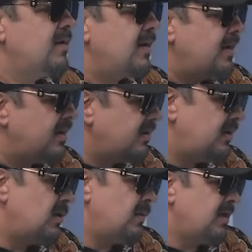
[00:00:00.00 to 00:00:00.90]
en qué
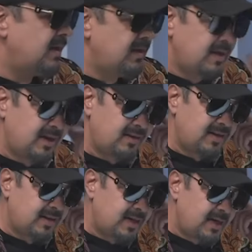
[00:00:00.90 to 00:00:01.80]
estilo van a cantar,
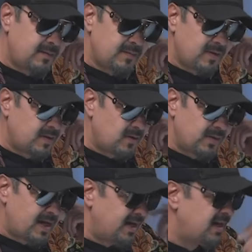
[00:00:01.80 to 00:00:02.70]
etcétera.
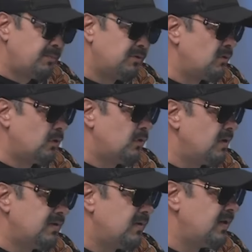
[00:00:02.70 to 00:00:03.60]
Lo de Ángela, pues todo,
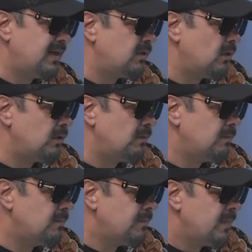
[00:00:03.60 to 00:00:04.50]
hasta ahorita todo.
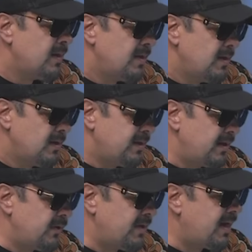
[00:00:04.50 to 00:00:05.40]

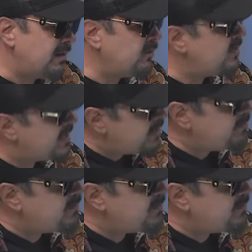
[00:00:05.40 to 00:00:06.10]
De Leonardo ya,